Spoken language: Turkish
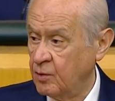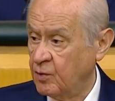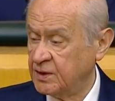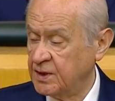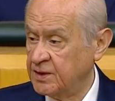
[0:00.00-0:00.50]

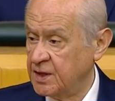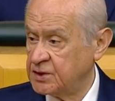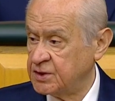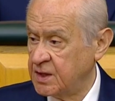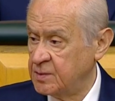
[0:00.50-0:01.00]

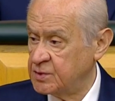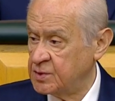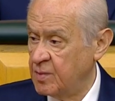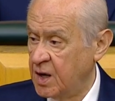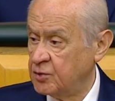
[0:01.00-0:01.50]

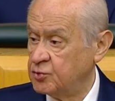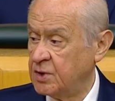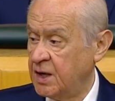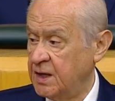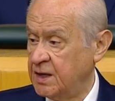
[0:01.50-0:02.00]
vatandaşlarımızı mağdur
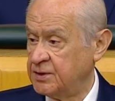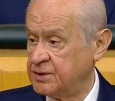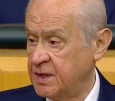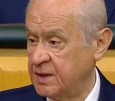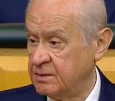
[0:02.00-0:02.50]
hale
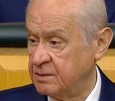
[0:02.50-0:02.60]
getiren,